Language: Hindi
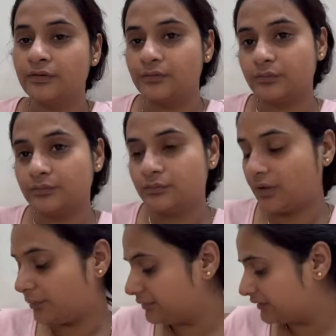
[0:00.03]
तो
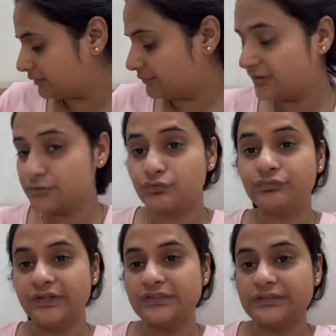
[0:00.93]
अभी ना मैं जो
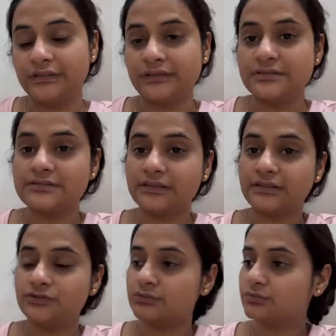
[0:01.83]
फेक चैनल्स
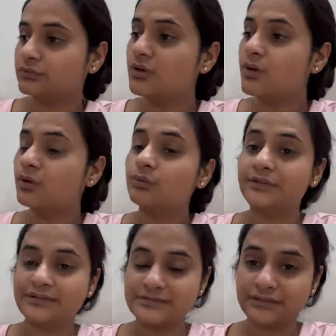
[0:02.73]
हैं जो
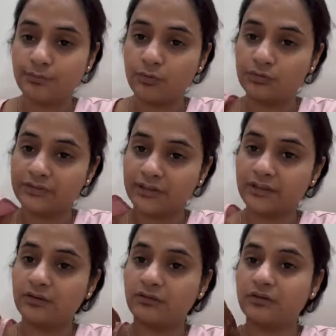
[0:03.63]
उल्टा सीधा बोल रहे
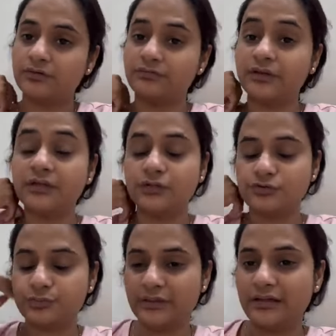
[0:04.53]
हैं और फेक
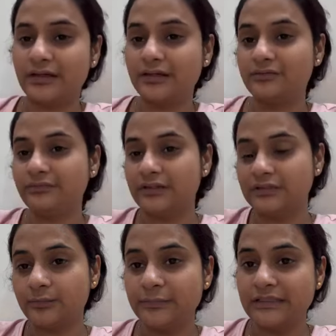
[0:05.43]
न्यूज़ फैला रहे हैं फेक
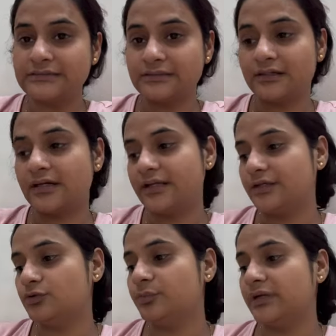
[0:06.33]
थंबनेल्स लगा रहे
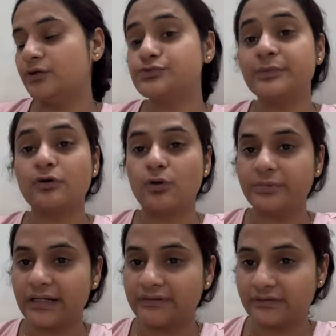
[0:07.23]
हैं तो मैं क्या उसमें
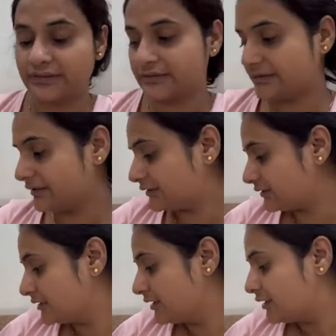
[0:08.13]
कॉपीराइट वगैरह दे रही थी